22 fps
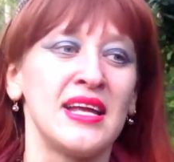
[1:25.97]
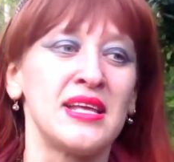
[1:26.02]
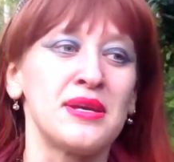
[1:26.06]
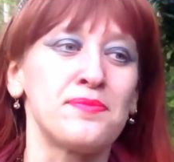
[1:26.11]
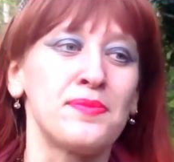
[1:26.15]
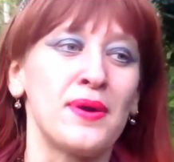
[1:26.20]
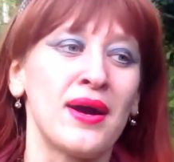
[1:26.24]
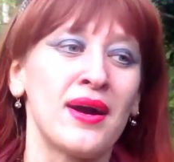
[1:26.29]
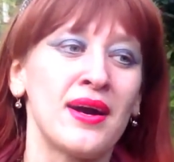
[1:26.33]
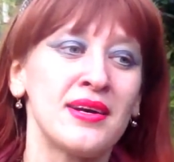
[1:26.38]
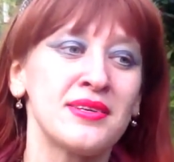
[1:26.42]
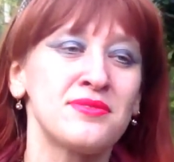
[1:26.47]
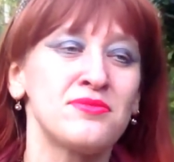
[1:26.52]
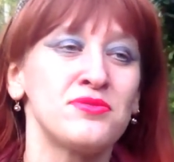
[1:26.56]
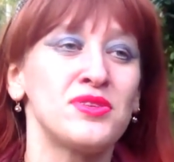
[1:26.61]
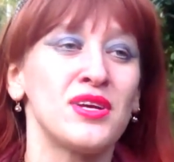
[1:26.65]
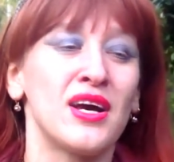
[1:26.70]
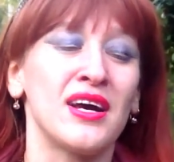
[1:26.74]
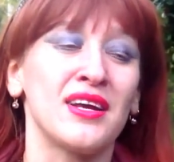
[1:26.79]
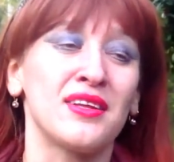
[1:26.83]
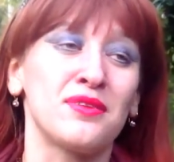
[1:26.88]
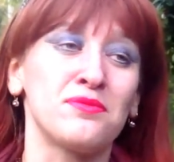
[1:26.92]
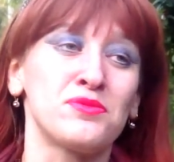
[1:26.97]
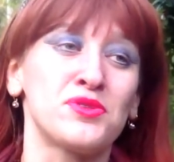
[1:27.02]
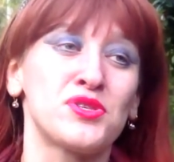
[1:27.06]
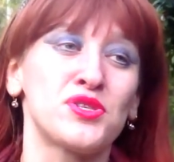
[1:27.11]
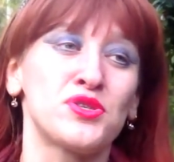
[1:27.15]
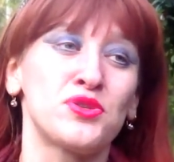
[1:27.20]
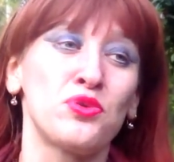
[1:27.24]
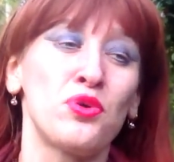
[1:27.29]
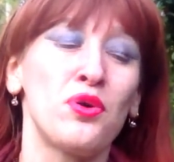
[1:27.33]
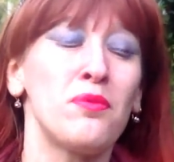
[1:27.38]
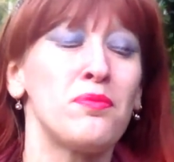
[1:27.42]
они показывают о том,
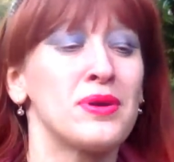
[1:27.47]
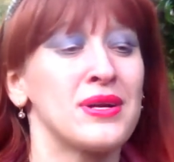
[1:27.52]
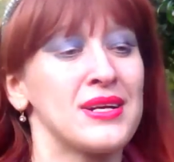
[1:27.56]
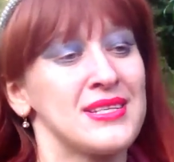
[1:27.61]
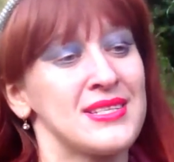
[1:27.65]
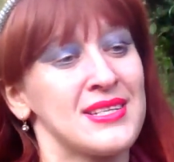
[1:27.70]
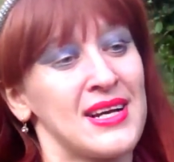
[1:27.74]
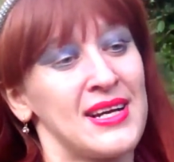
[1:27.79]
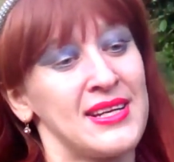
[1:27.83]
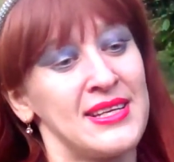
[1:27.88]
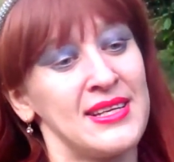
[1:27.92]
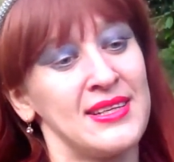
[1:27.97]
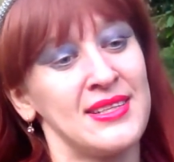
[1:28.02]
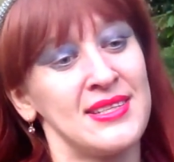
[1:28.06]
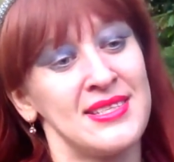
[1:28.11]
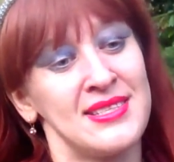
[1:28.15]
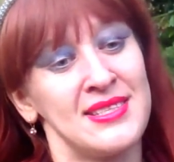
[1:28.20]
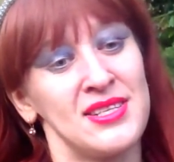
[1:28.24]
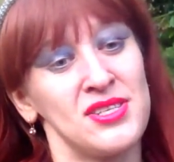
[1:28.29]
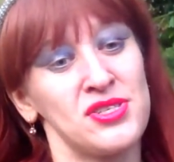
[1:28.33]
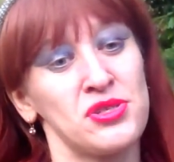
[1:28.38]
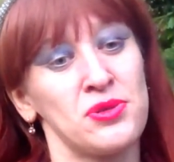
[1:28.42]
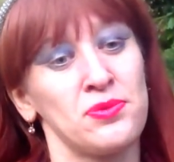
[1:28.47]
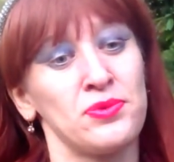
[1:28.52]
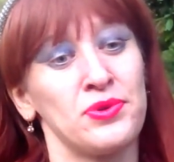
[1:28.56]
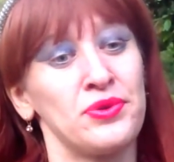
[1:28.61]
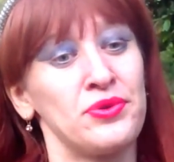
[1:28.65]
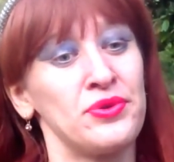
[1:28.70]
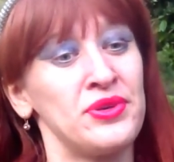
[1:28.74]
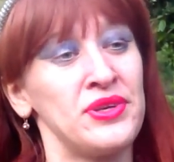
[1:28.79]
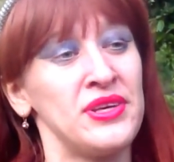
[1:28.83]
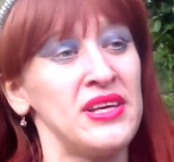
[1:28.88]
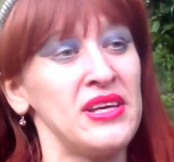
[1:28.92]
что происходило здесь, чтобы
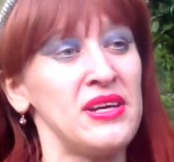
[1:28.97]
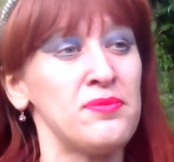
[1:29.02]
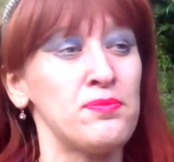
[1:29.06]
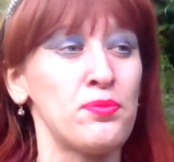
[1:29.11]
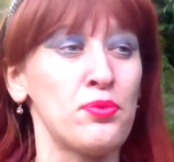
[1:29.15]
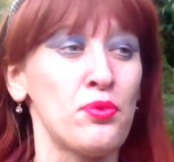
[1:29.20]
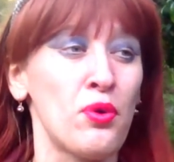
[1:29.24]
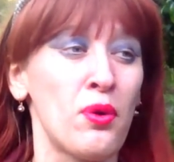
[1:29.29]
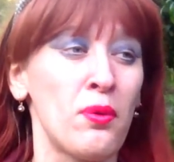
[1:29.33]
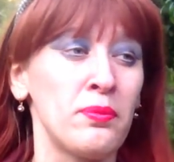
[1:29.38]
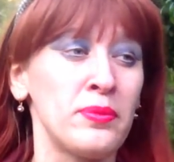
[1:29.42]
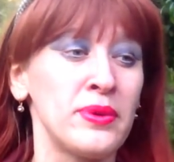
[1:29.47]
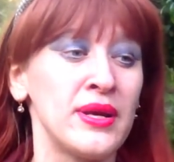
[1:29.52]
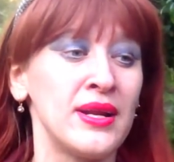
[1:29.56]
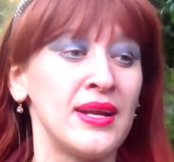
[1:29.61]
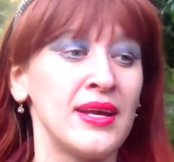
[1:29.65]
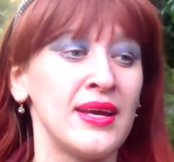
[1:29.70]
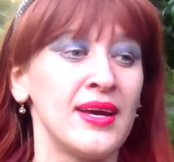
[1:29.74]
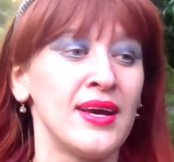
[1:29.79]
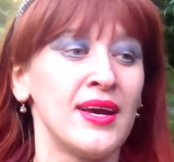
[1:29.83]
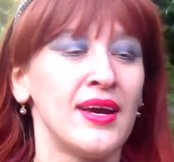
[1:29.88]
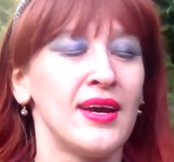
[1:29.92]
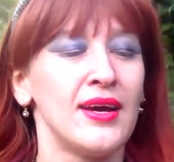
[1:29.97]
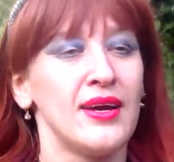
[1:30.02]
другие помнили